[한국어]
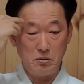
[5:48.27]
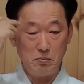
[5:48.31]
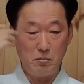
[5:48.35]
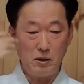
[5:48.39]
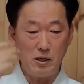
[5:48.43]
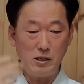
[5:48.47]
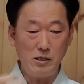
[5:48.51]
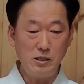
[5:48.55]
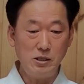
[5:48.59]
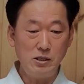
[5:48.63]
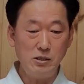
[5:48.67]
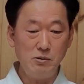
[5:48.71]

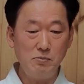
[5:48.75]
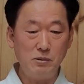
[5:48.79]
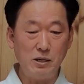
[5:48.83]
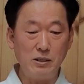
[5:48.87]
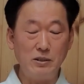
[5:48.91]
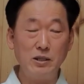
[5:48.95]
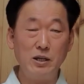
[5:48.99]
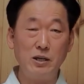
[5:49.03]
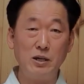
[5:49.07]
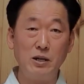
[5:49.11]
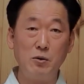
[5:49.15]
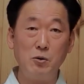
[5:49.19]
팔지
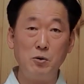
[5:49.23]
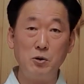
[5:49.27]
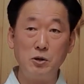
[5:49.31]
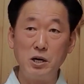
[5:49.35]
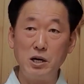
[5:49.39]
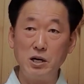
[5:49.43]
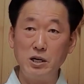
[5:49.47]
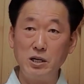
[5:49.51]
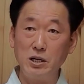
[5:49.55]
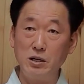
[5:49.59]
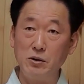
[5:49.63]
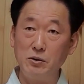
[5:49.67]
만다라
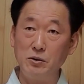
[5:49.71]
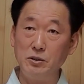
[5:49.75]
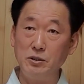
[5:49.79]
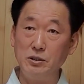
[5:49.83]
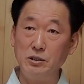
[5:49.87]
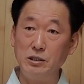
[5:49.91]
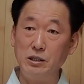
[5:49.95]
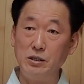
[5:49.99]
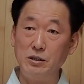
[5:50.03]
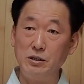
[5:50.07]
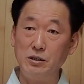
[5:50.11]
공양이라고 있는데